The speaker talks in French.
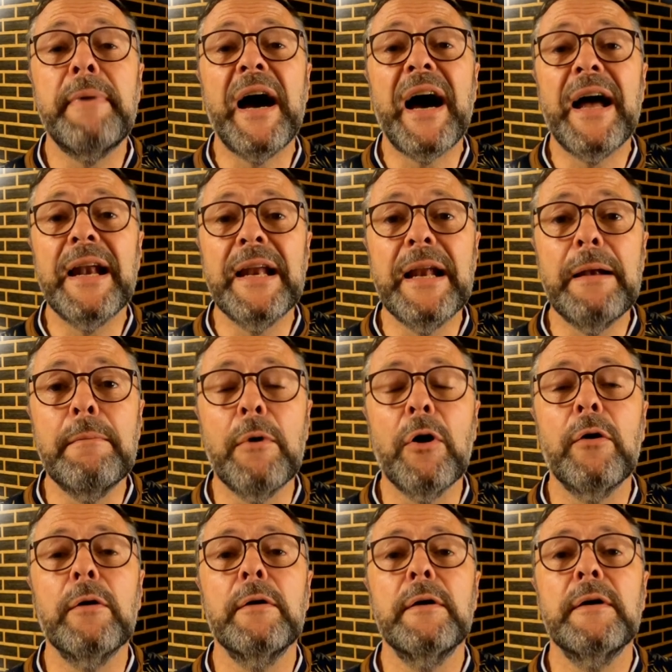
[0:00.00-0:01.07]

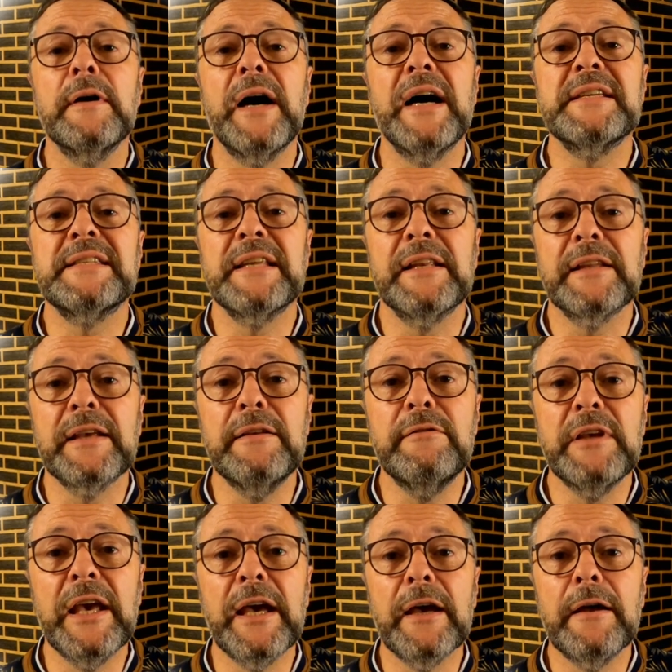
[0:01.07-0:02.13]
parallèlement à cette
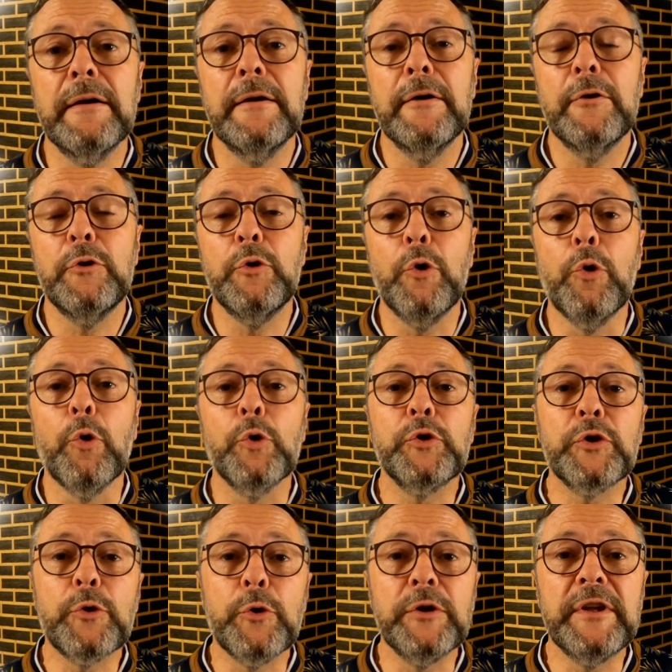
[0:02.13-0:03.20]
rivière, de
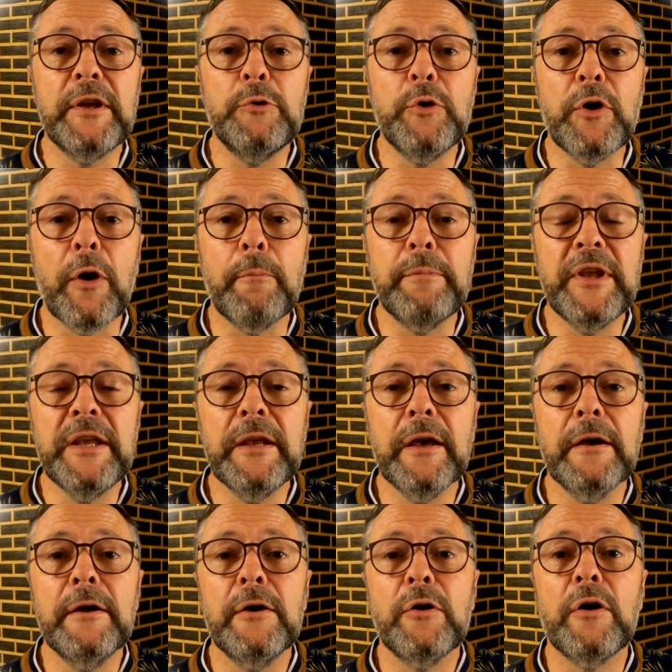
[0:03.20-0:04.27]
l'autre côté du
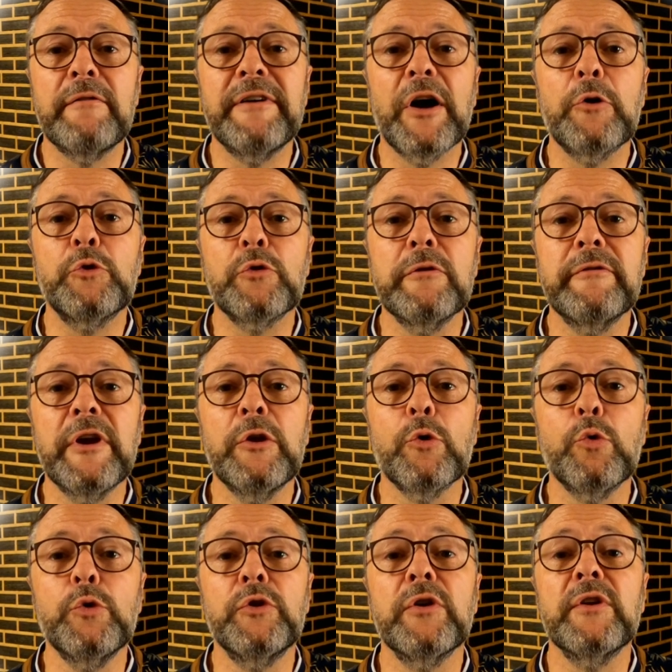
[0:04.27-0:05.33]
camping, on va retrouver
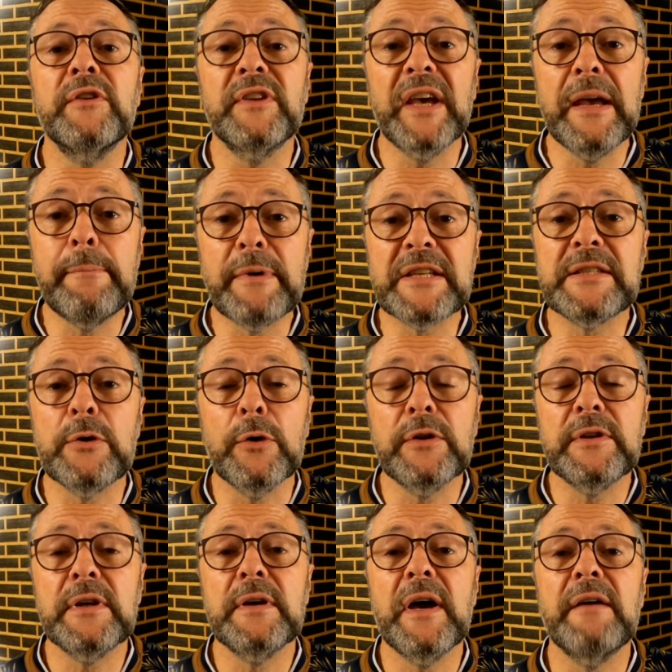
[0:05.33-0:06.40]
une route très
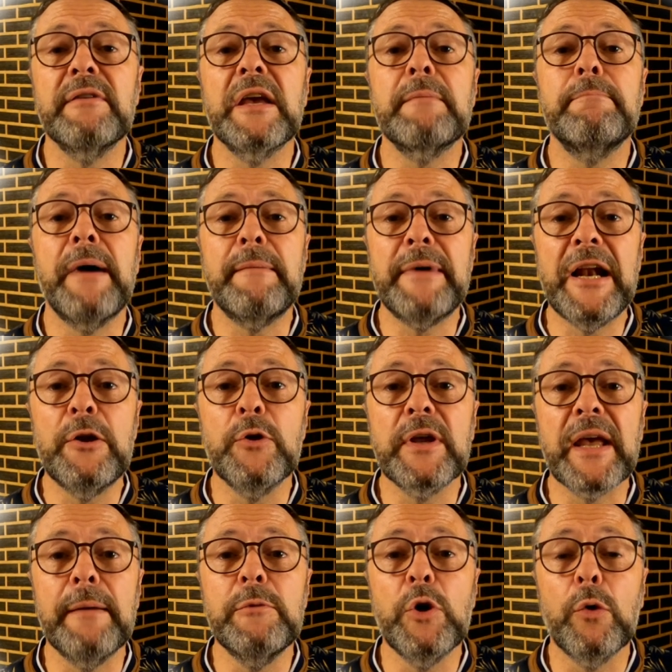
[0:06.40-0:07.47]
passante avec pas mal de
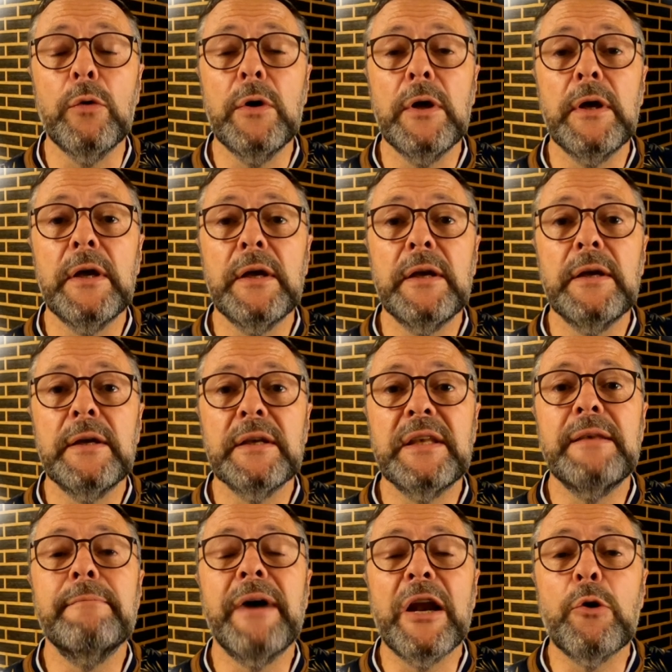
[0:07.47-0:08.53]
camions
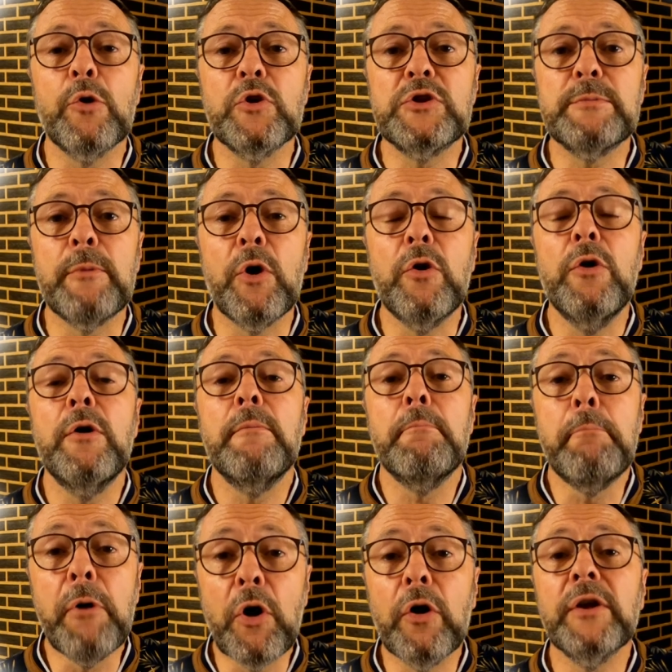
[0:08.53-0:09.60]
qui malheureusement
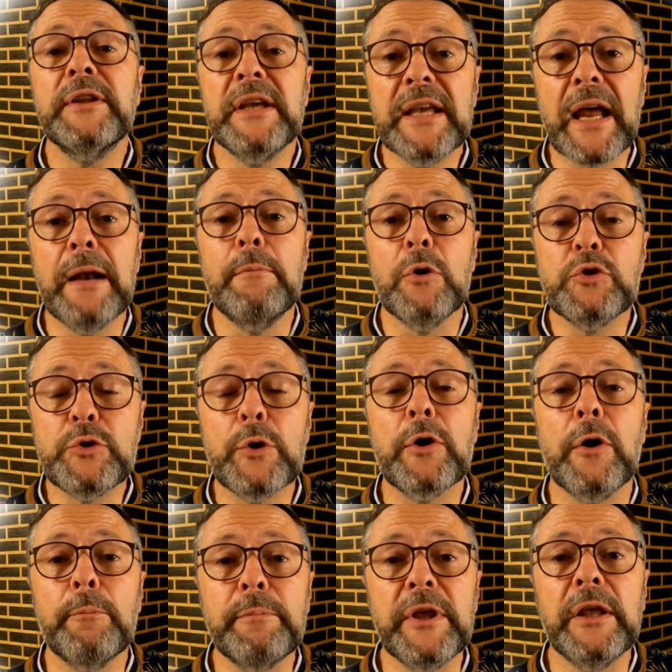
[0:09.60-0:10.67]
bordent également ce
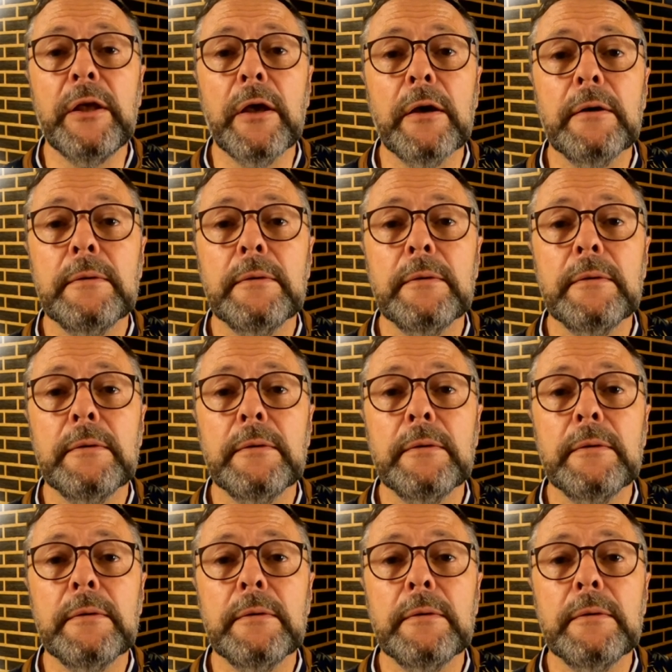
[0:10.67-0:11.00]
camping.